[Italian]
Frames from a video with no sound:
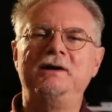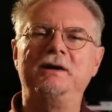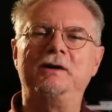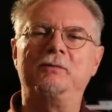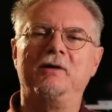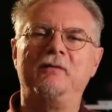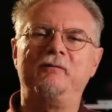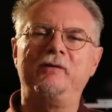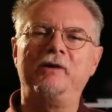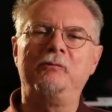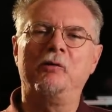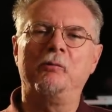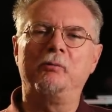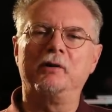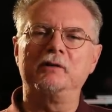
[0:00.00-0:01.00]
in quel
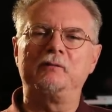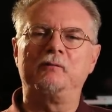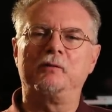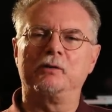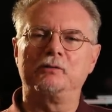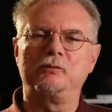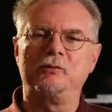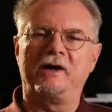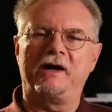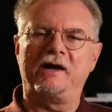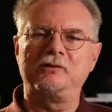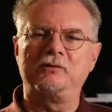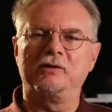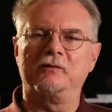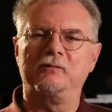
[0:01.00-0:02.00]
film un po'
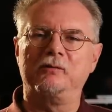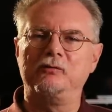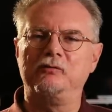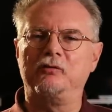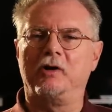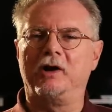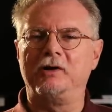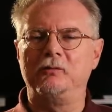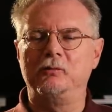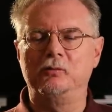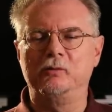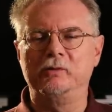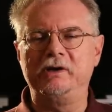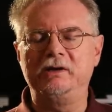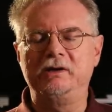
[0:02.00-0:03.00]
sfortunato che fu Joan
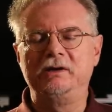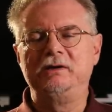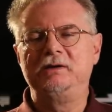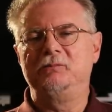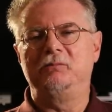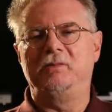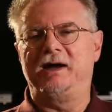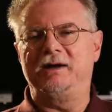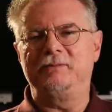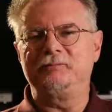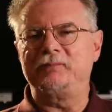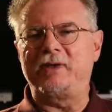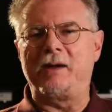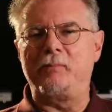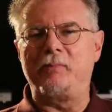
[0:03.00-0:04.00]
Lui, ma
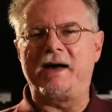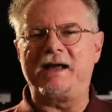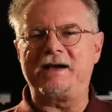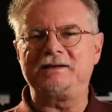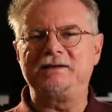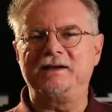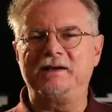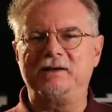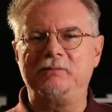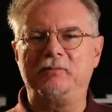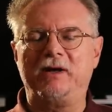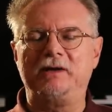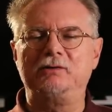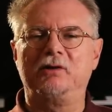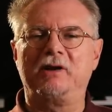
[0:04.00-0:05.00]
a parte,
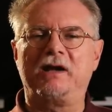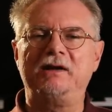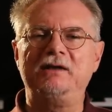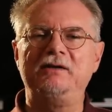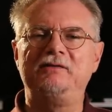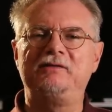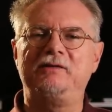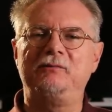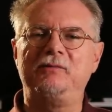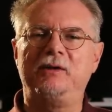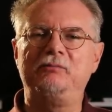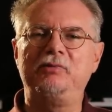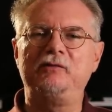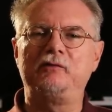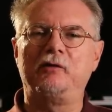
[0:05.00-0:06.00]
ripeto, rarissimi
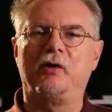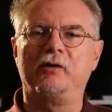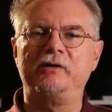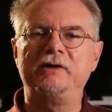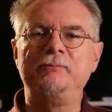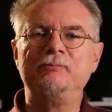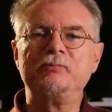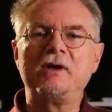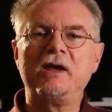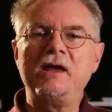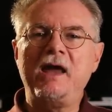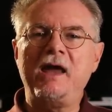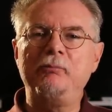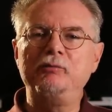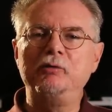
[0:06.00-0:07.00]
episodi,
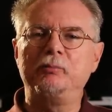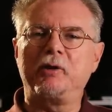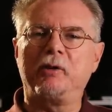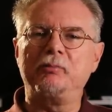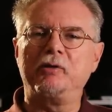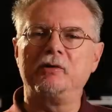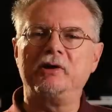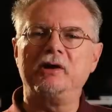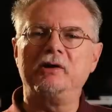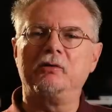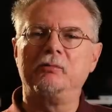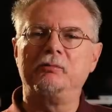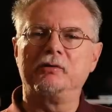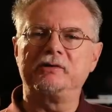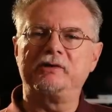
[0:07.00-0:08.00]
è più proprio nel
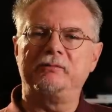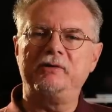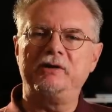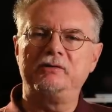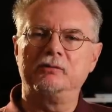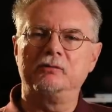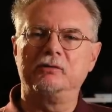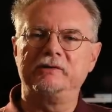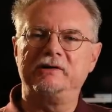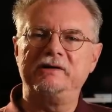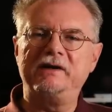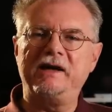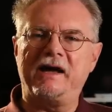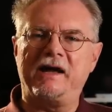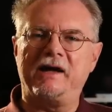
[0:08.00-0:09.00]
comportamento
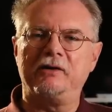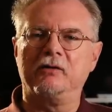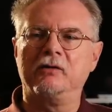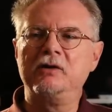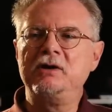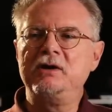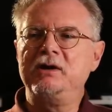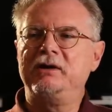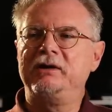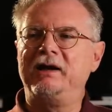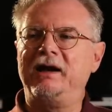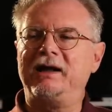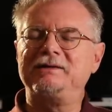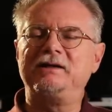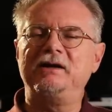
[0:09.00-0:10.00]
quotidiano,
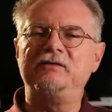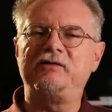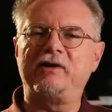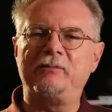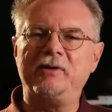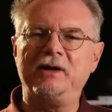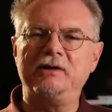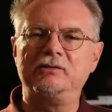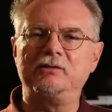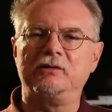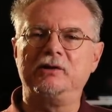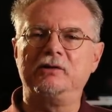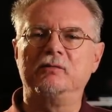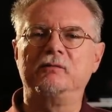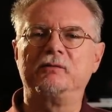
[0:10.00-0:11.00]
nell'atteggiamento
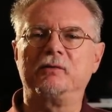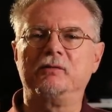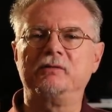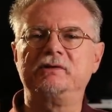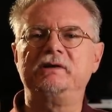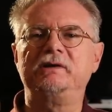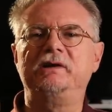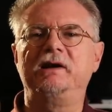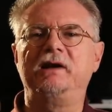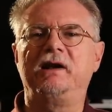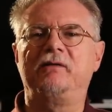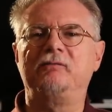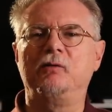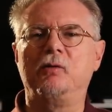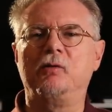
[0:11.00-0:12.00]
nei confronti del
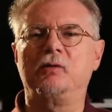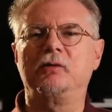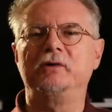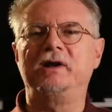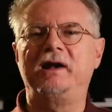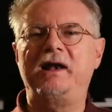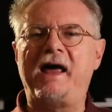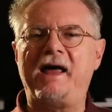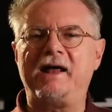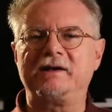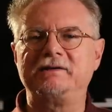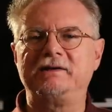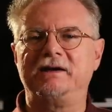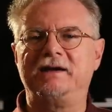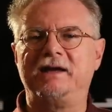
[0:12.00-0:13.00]
lavoro,
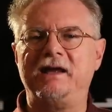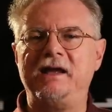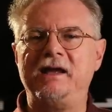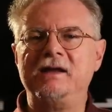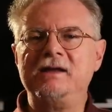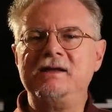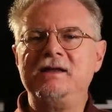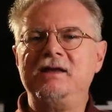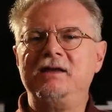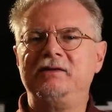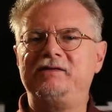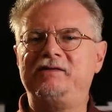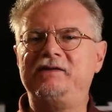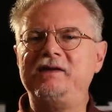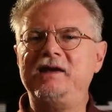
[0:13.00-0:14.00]
dell'arte, che
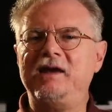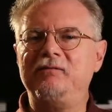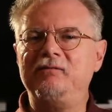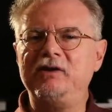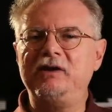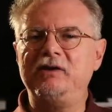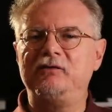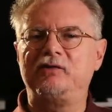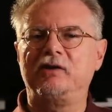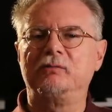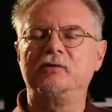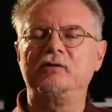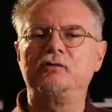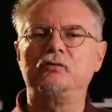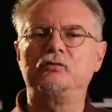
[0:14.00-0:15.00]
si evince
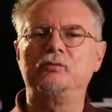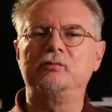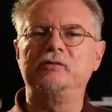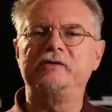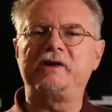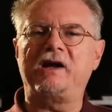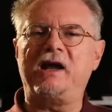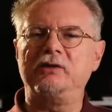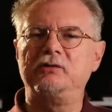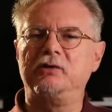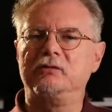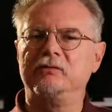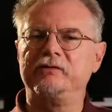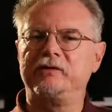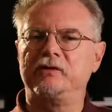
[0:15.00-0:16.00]
questo substrato
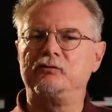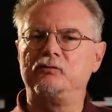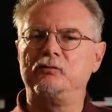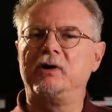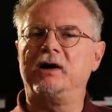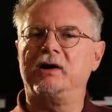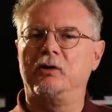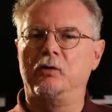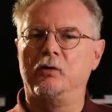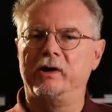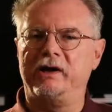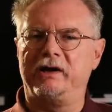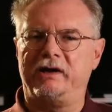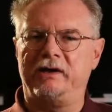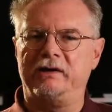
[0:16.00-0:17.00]
e questa sua
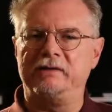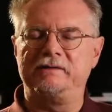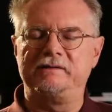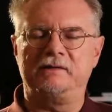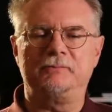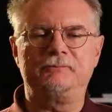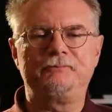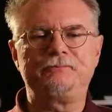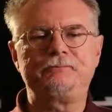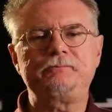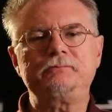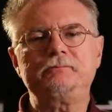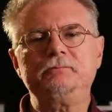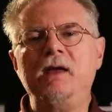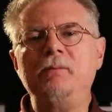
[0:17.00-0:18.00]
coerenza.
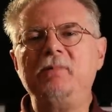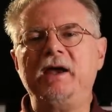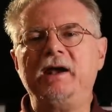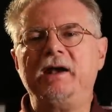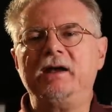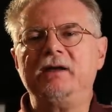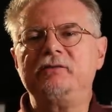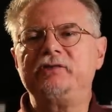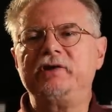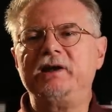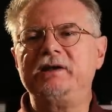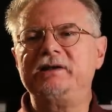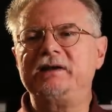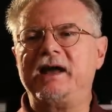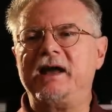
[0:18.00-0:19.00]
Ebbene,
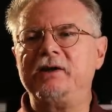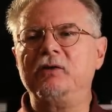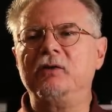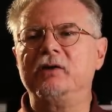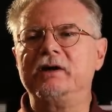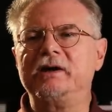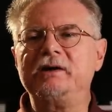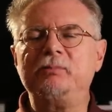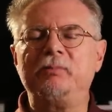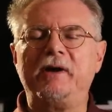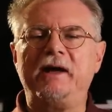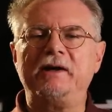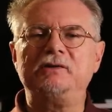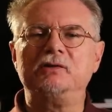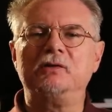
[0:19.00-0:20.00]
Celentano,
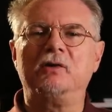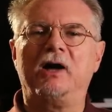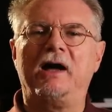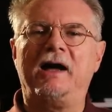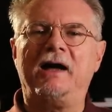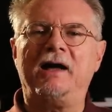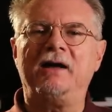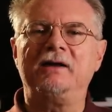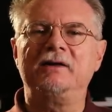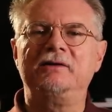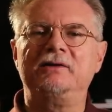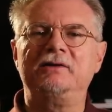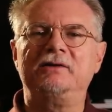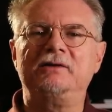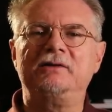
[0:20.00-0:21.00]
ripeto, ha
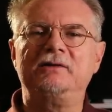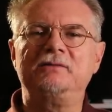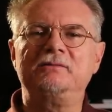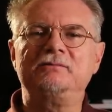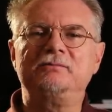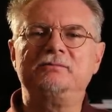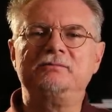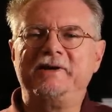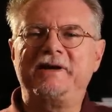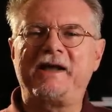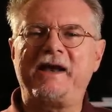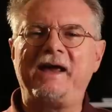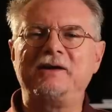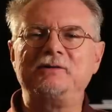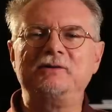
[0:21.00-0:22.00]
eh,
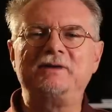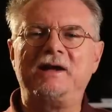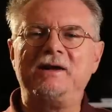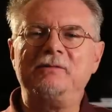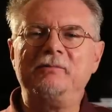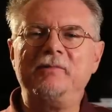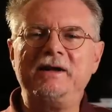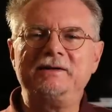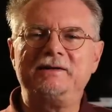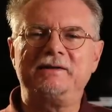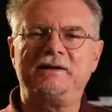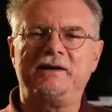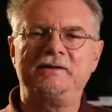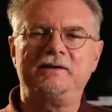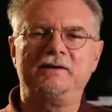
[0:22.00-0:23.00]
creato talmente
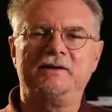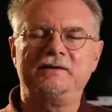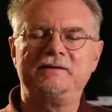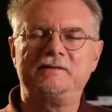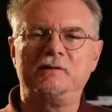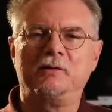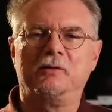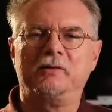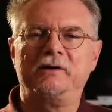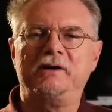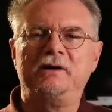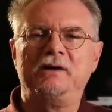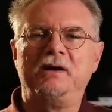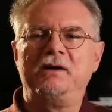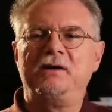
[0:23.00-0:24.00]
tante
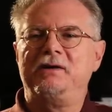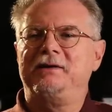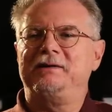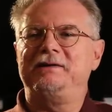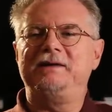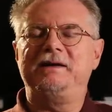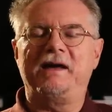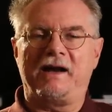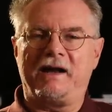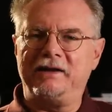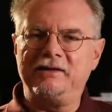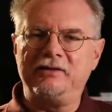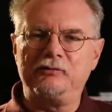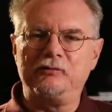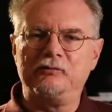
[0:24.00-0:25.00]
canzoni di
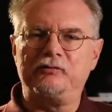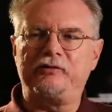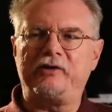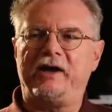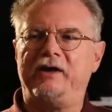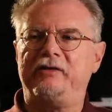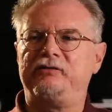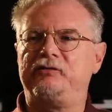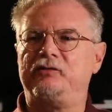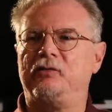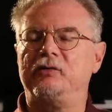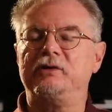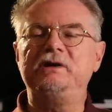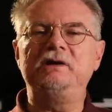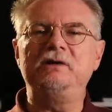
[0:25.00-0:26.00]
grande
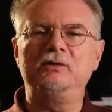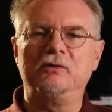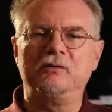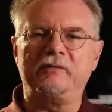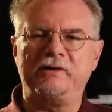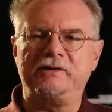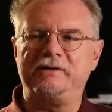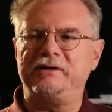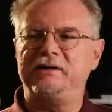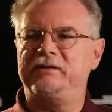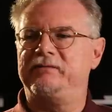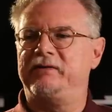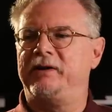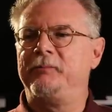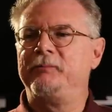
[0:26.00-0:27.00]
successo,
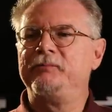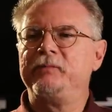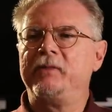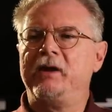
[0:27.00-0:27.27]
innovative,